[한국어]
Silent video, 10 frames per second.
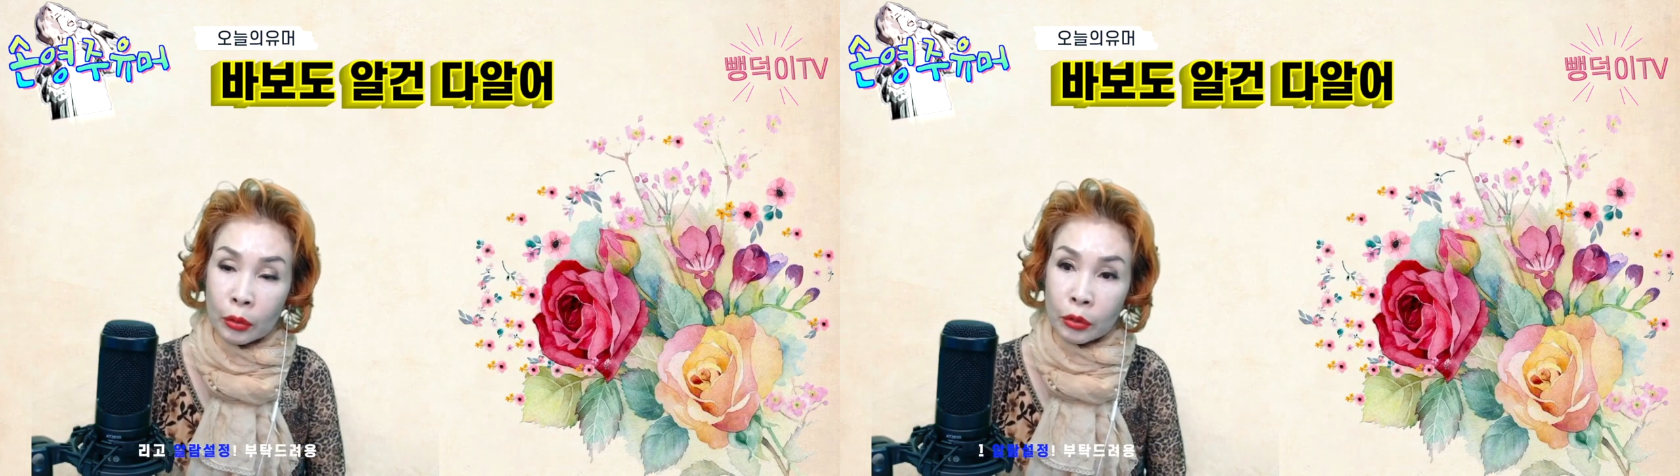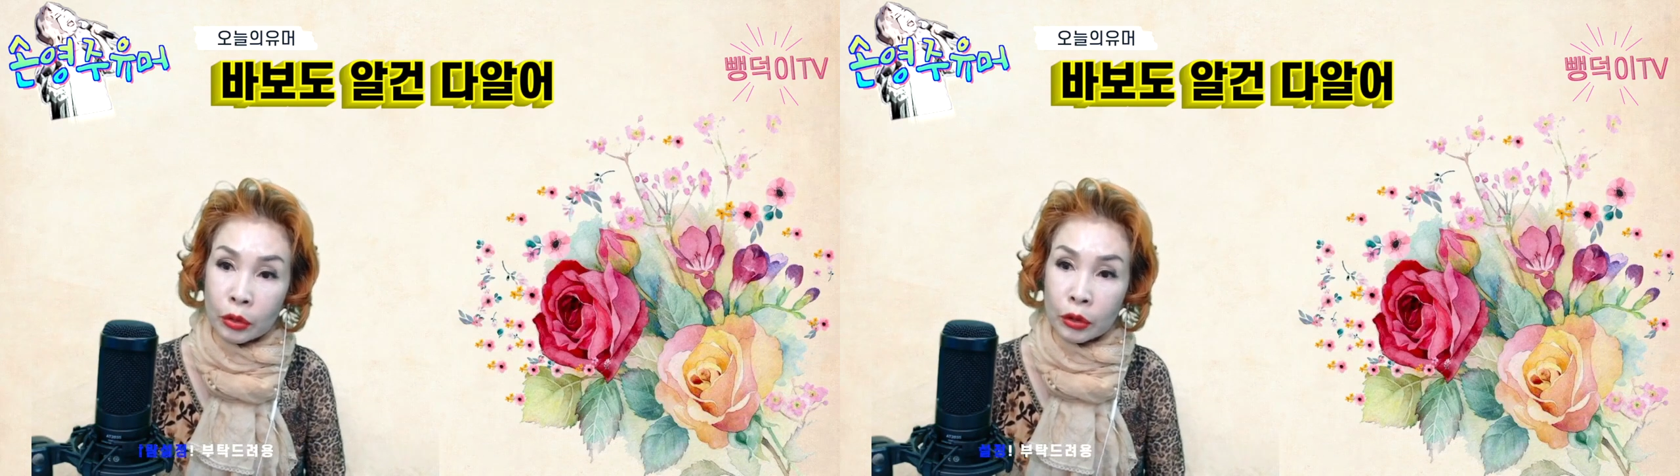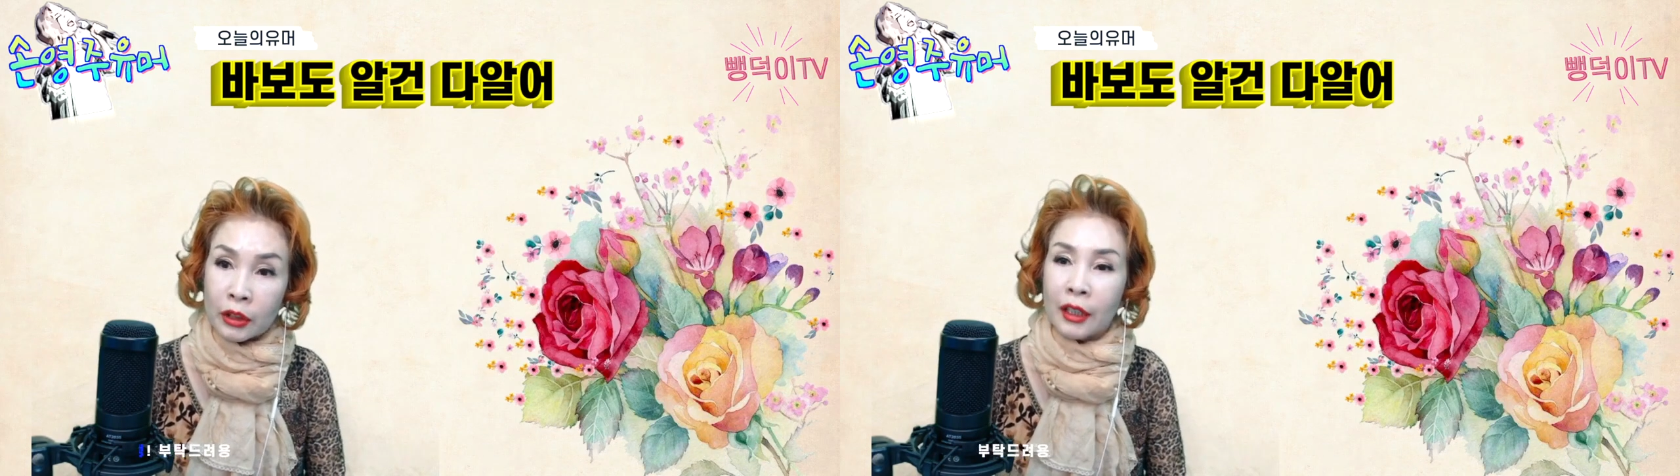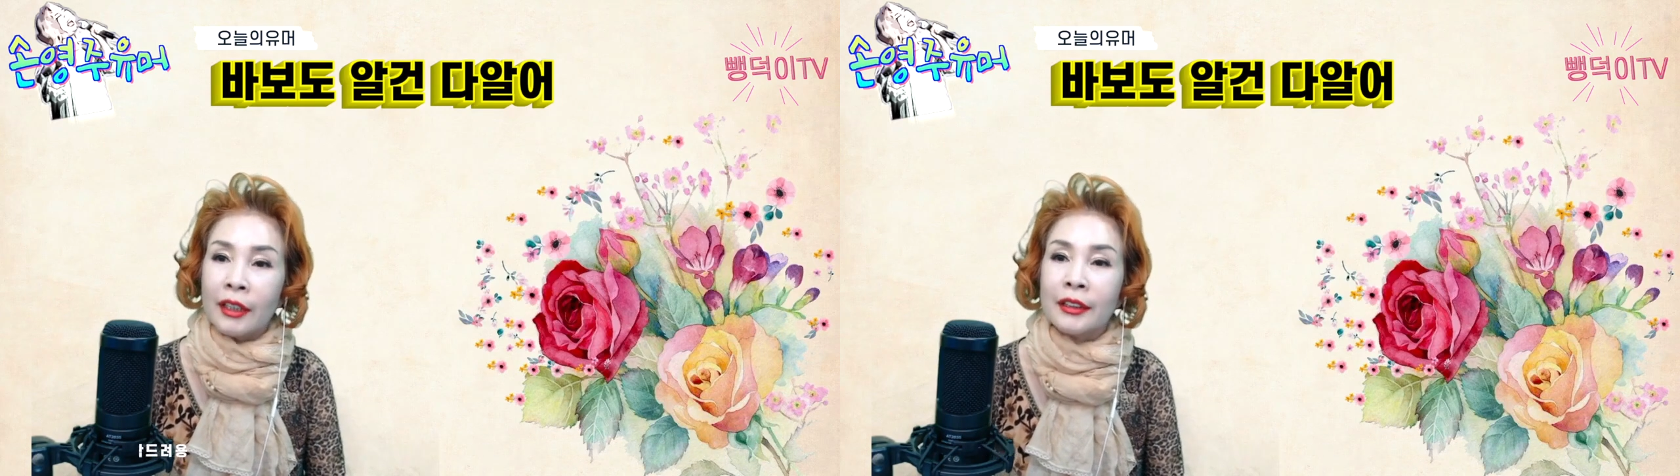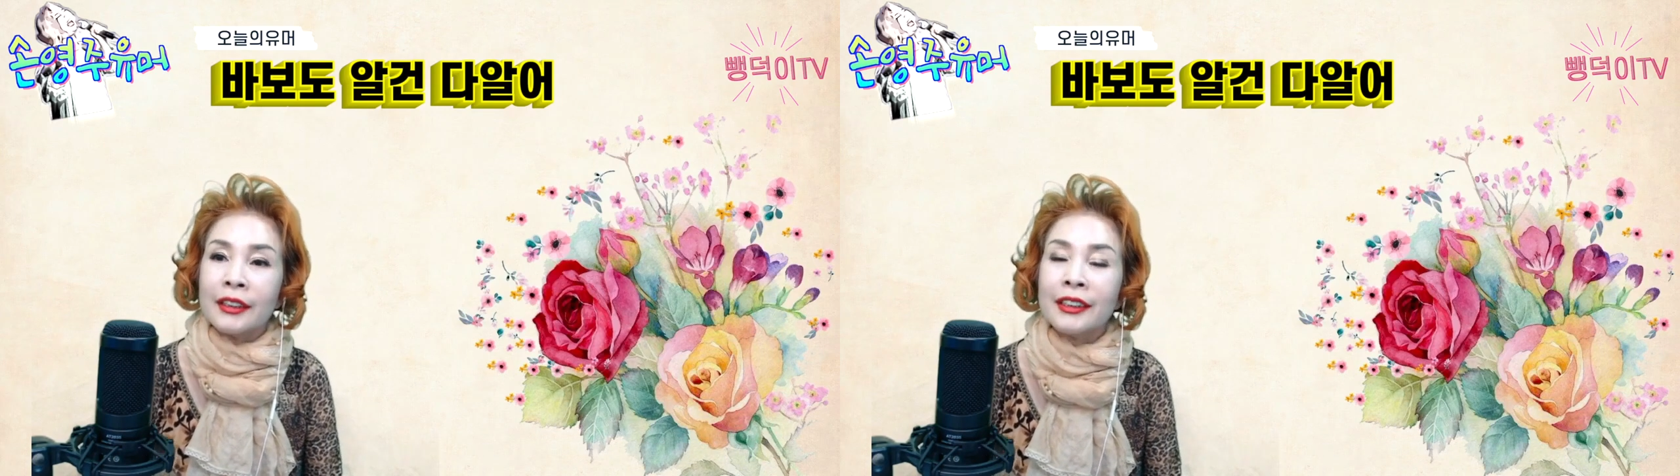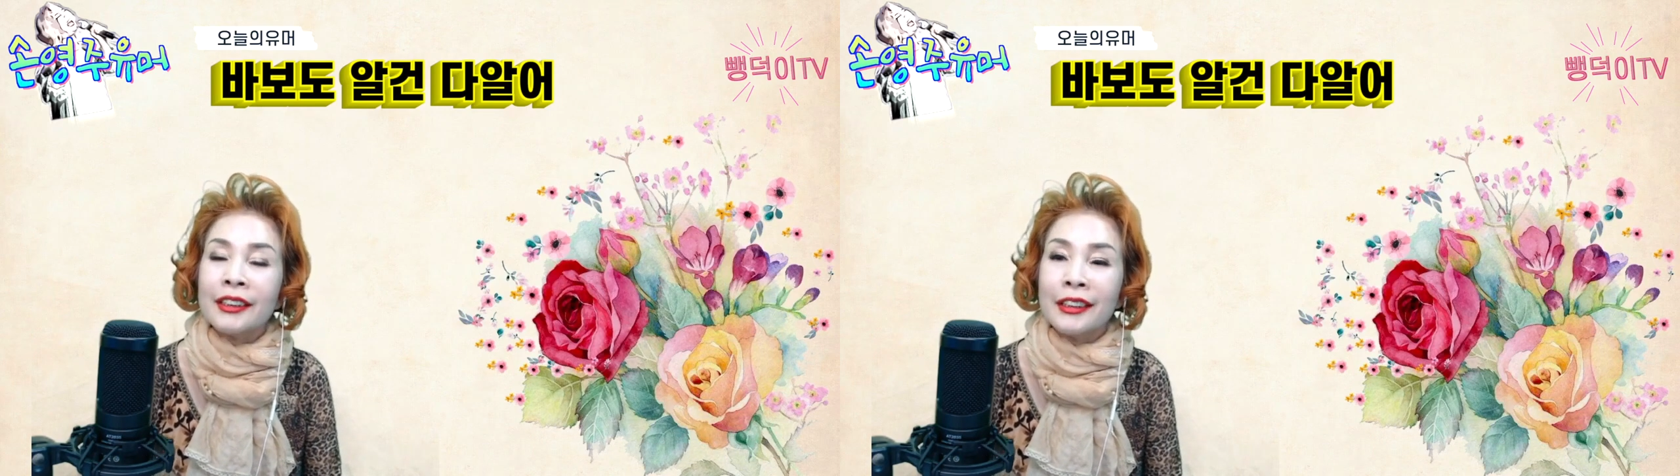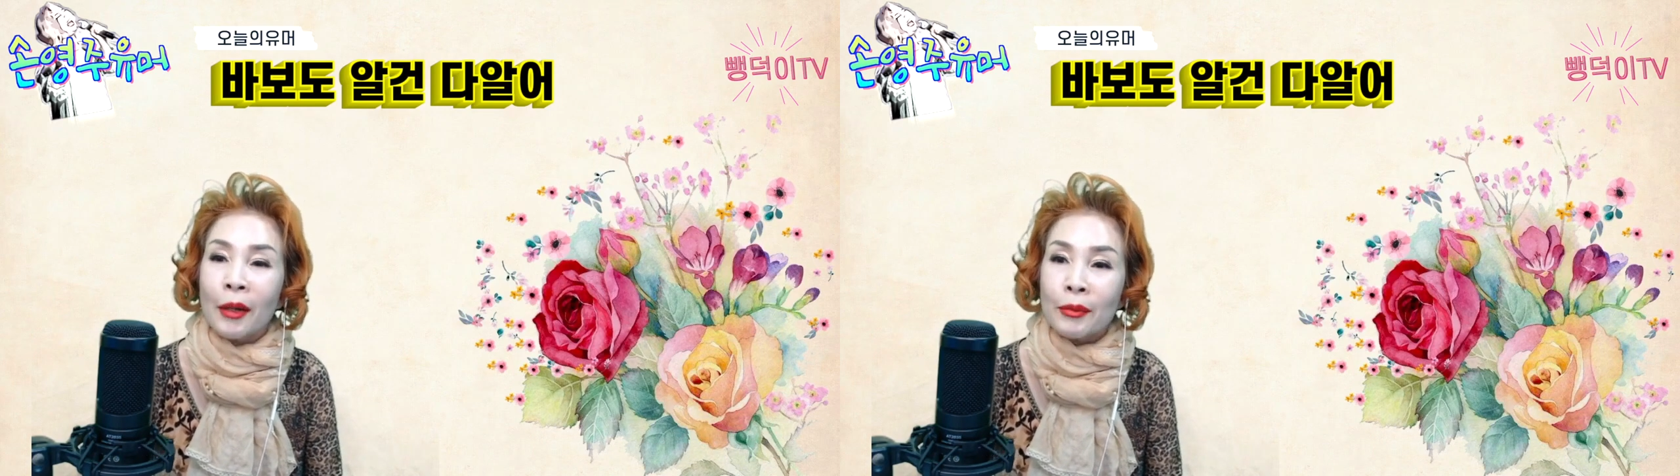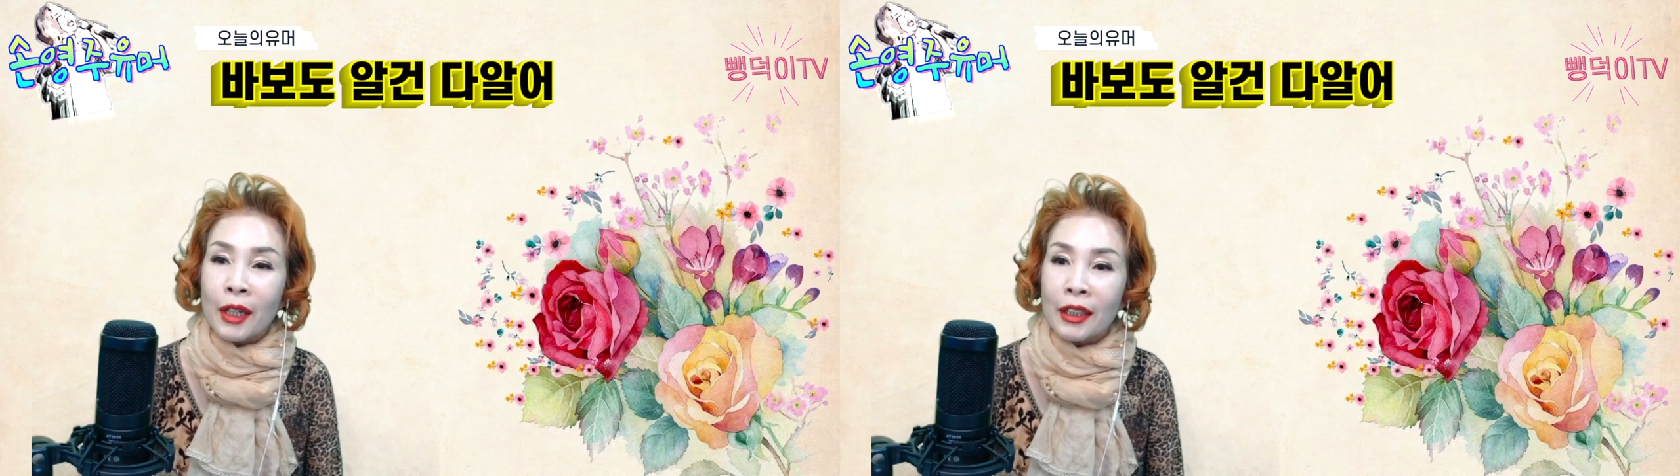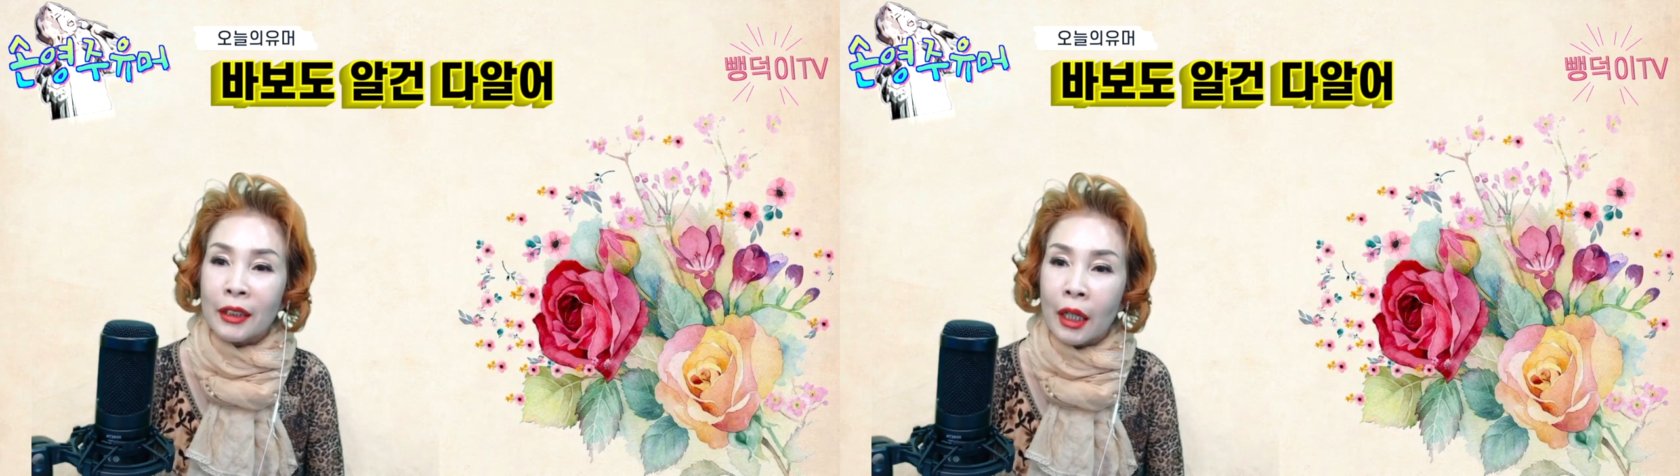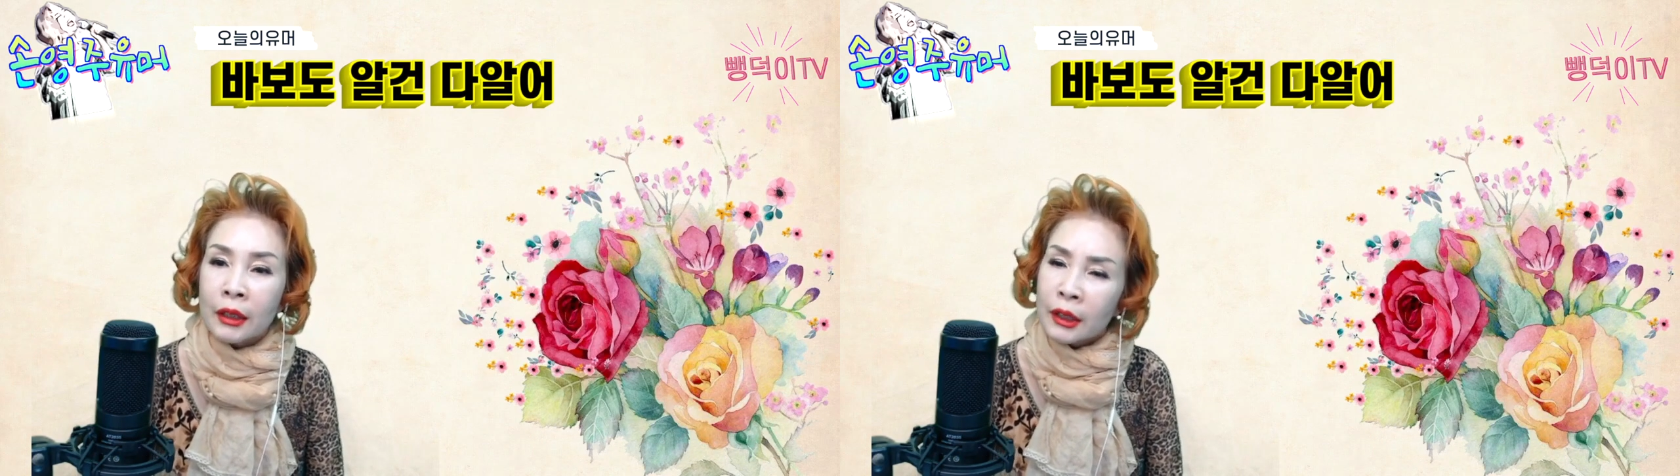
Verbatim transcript: 그러니까는 이 남자가 있다가